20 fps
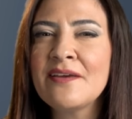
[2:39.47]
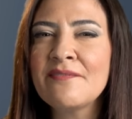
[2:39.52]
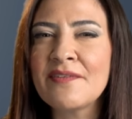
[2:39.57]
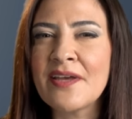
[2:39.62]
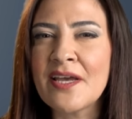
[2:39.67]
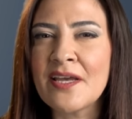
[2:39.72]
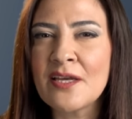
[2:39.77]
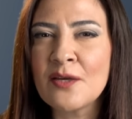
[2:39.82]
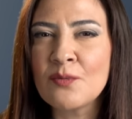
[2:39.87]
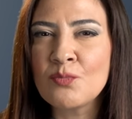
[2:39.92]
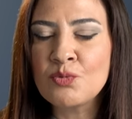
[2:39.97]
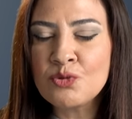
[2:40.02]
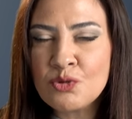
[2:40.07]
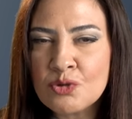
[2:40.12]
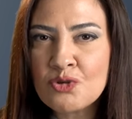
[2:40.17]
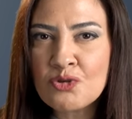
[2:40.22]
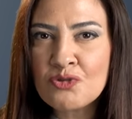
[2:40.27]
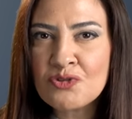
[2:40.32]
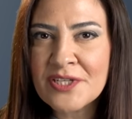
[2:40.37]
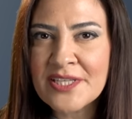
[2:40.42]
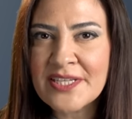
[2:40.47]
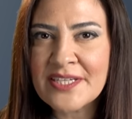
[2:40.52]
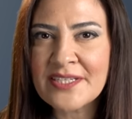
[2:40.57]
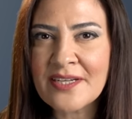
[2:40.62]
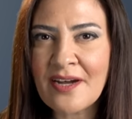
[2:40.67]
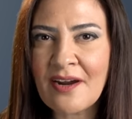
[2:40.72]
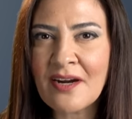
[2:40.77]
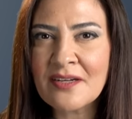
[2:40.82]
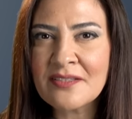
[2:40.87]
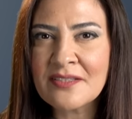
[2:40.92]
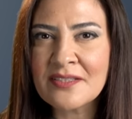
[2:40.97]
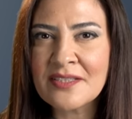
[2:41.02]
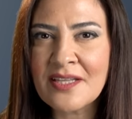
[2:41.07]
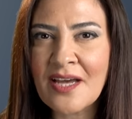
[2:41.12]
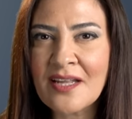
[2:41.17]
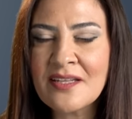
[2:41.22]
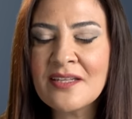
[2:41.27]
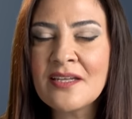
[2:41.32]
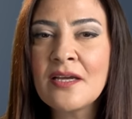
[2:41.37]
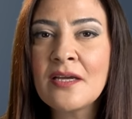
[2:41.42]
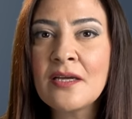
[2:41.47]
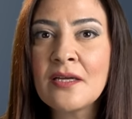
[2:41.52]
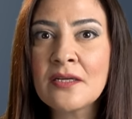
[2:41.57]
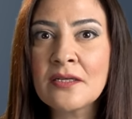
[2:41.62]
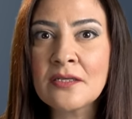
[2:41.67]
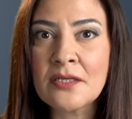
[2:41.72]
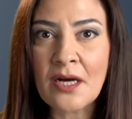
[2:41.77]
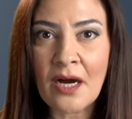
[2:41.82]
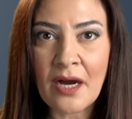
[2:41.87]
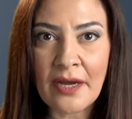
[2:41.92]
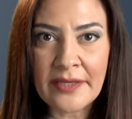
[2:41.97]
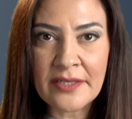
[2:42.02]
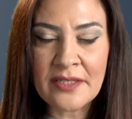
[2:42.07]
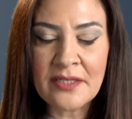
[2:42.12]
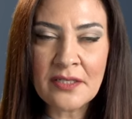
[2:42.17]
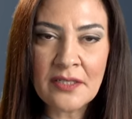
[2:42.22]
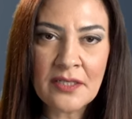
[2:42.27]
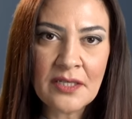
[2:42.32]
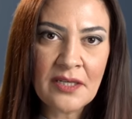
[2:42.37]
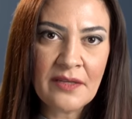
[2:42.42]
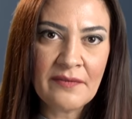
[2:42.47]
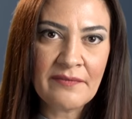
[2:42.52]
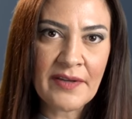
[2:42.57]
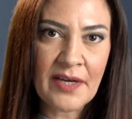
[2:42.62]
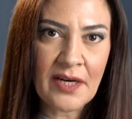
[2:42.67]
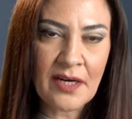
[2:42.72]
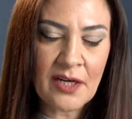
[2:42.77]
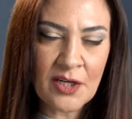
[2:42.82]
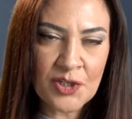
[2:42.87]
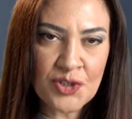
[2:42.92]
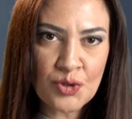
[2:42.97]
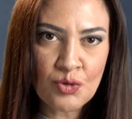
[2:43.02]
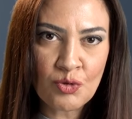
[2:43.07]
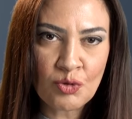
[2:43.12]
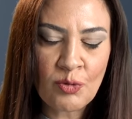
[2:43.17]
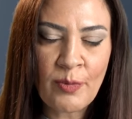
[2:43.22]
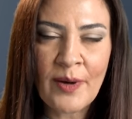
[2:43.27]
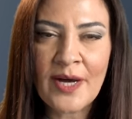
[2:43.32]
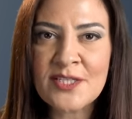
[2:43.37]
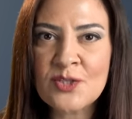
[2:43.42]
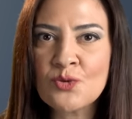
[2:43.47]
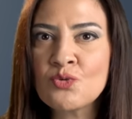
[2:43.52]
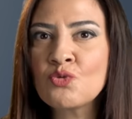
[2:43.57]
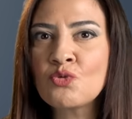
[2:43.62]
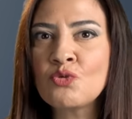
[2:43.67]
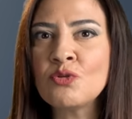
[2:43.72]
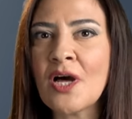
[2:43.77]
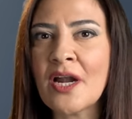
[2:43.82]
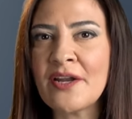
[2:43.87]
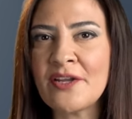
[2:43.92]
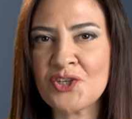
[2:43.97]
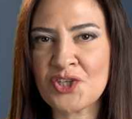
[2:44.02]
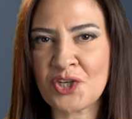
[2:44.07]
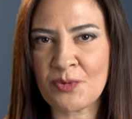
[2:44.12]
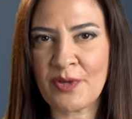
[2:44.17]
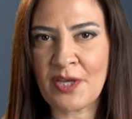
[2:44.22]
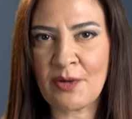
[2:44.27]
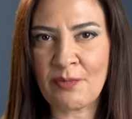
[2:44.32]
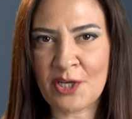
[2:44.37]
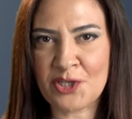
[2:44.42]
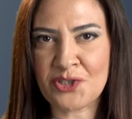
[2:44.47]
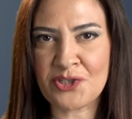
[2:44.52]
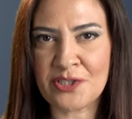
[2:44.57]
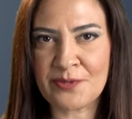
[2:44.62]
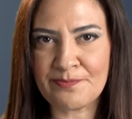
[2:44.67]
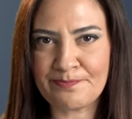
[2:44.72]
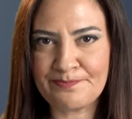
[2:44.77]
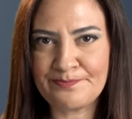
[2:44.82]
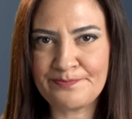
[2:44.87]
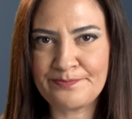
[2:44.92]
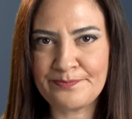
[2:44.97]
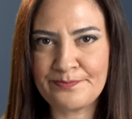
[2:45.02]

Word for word: ve bu düşüncelerin ardından kaygı ve acı dolu bazı duygular yaşamaya başladım.